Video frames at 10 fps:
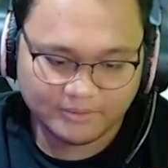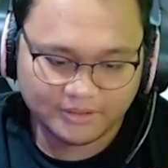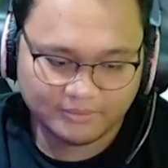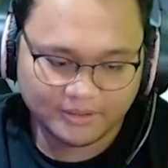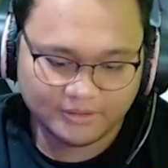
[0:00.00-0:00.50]

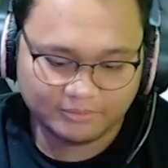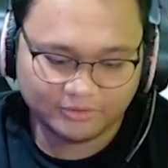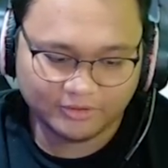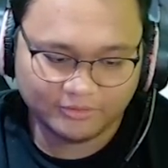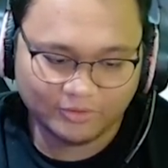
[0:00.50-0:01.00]
Sabar,
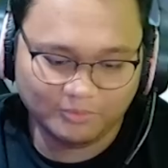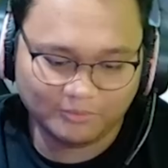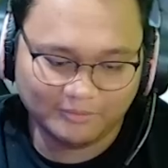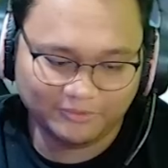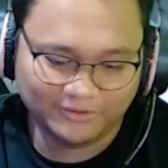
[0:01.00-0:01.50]
Aku goblok
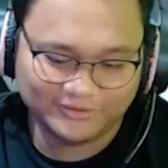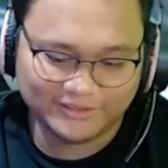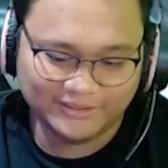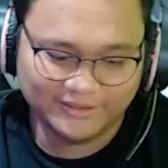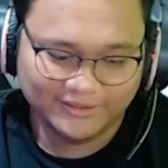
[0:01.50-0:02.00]
kalau mau nyolot
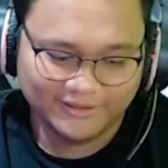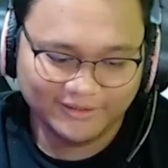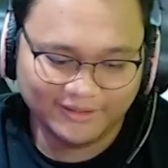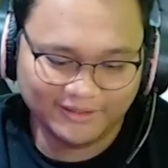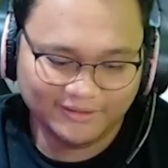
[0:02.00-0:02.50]
sini.
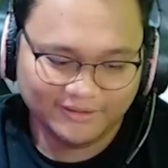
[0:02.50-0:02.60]
Iya kan?